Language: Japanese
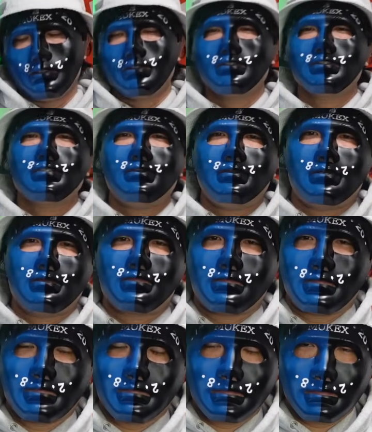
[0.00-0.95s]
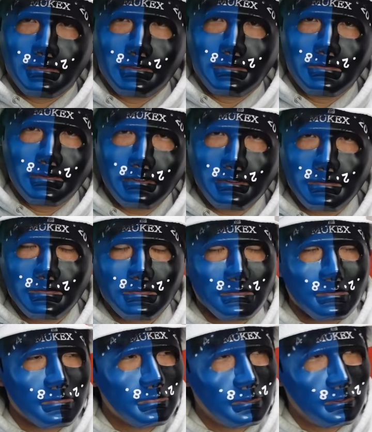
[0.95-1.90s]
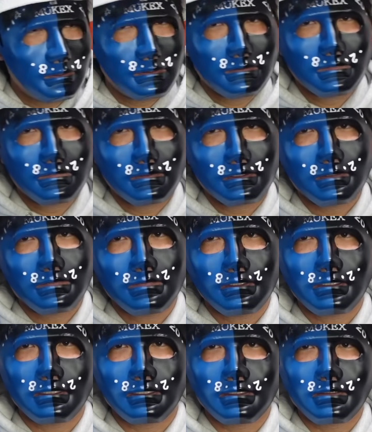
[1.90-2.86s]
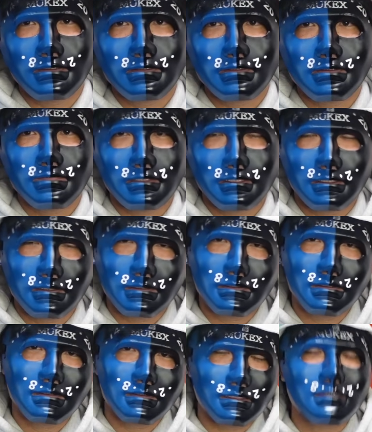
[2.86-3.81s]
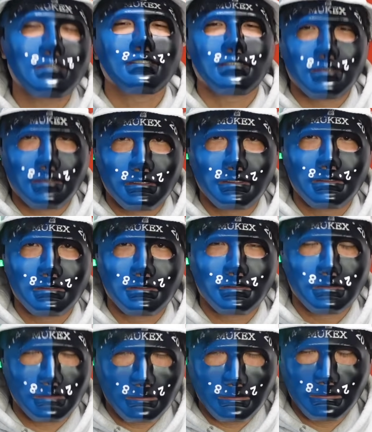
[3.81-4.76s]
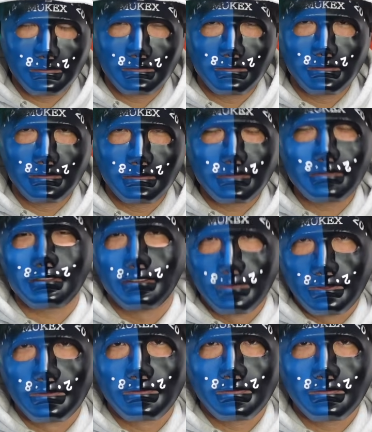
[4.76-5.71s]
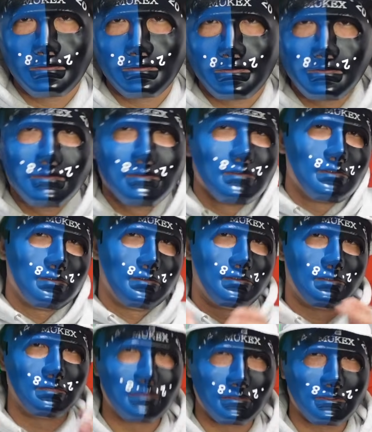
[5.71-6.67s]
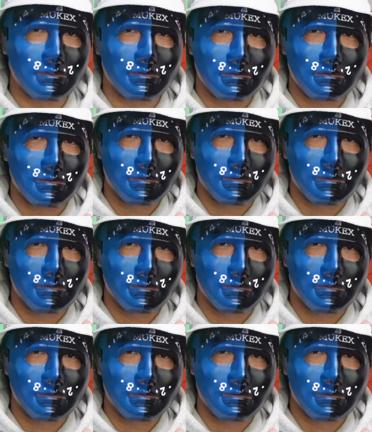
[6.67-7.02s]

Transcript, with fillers: 言うて、ロレックスは、まあ、今が一番安いですね。はい。いつ買うの今でしょっ